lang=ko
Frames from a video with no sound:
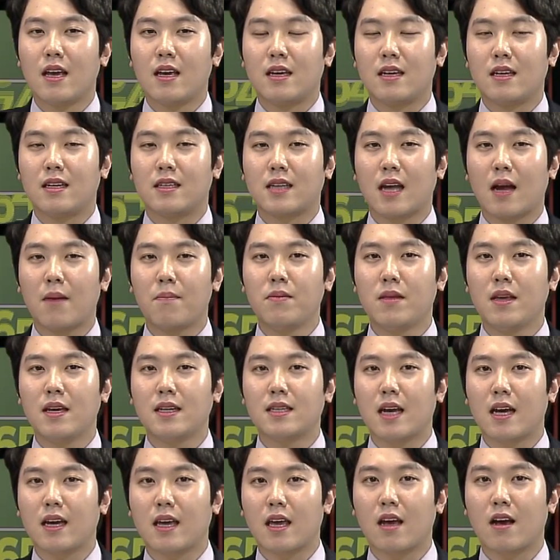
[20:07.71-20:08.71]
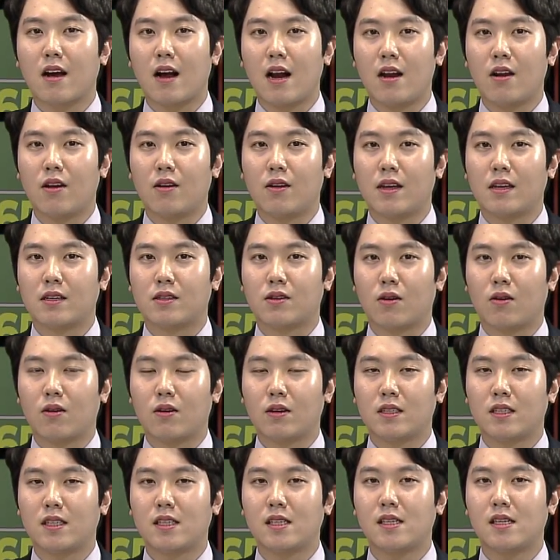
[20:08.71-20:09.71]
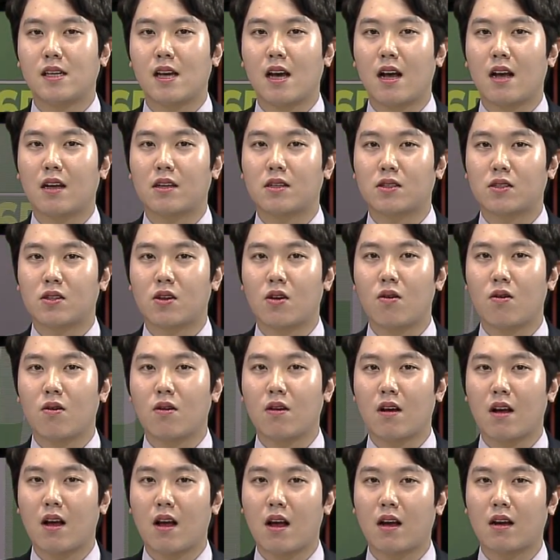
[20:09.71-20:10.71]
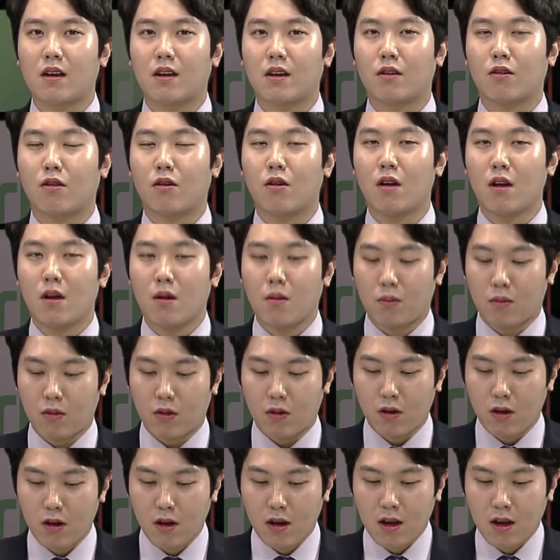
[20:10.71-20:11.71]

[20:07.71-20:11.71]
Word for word: 이 3대 장애 관련해서 시각, 청각 그리고 뭐